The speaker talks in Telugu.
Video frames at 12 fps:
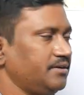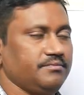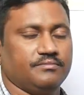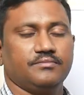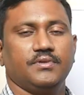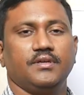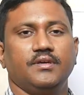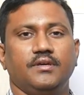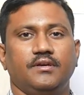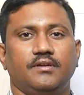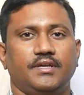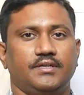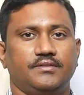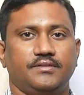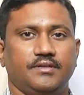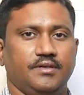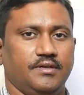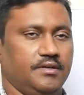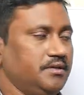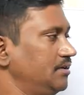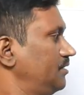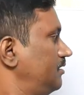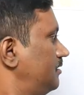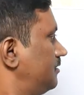మనం రైట్
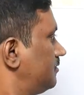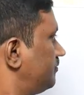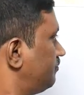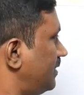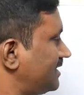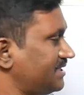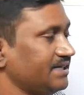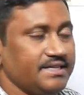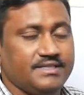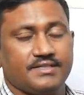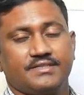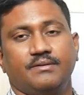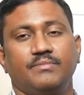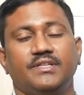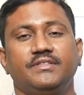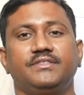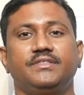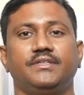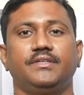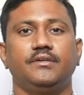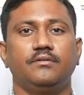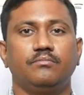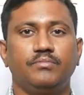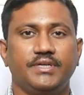పర్సంటేజ్కి సంబంధించి
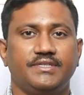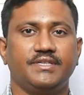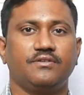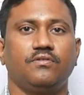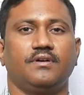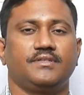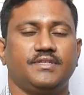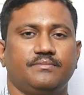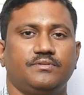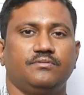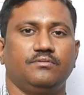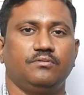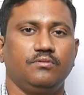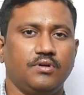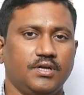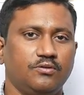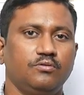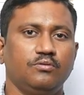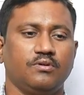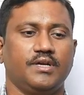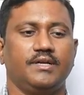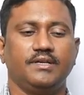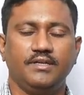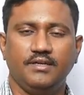బేసిక్ కాన్సెప్ట్స్ ఒక టూ
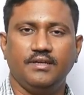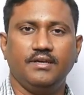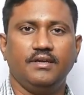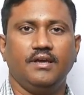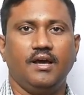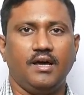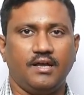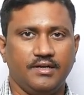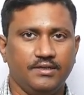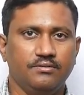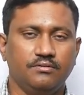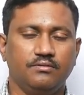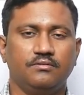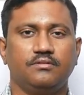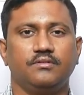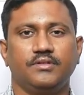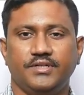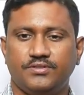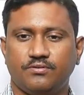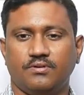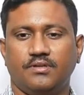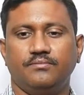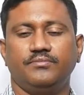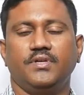ఉన్నాయండి ఆ రెండు
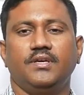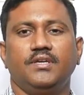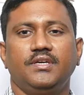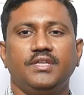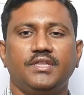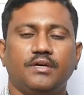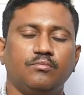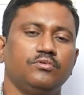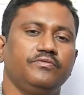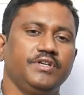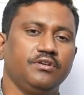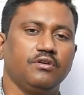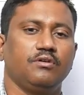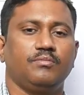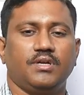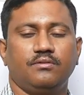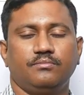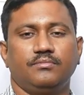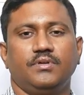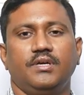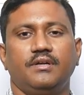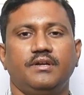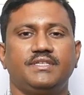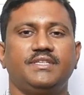నేర్చుకుంటాం ఇంతకుముందు వీడియోలో మనం
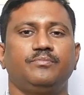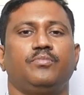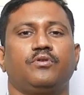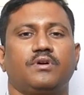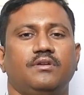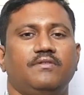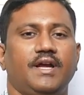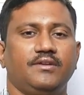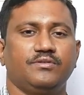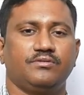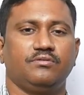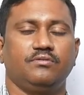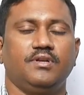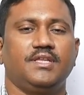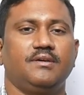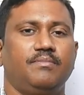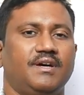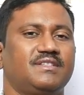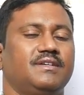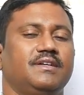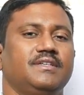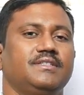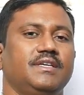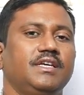రెసిప్రోకల్ వాల్యూస్ లేదా
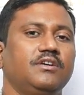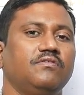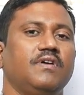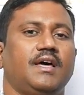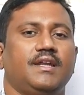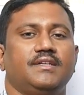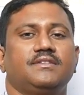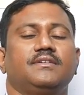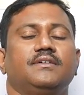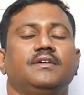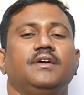పర్సంటేజ్ ఈక్వాలెన్స్